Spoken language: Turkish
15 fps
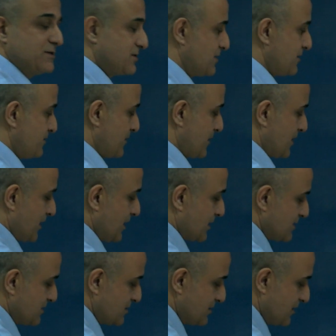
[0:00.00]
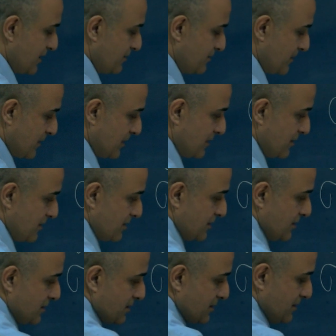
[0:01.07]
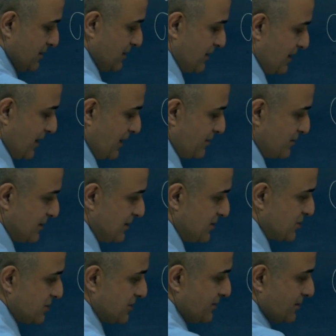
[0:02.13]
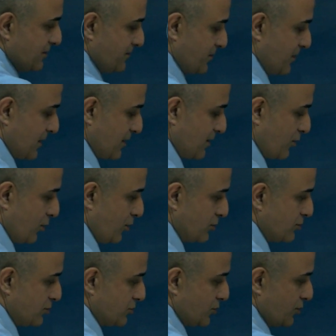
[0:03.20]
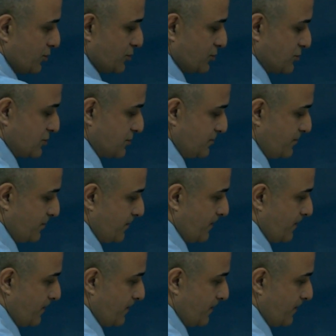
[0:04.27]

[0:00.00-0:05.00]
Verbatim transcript: hızı arasında lineer bir ilişki olduğunu görürüz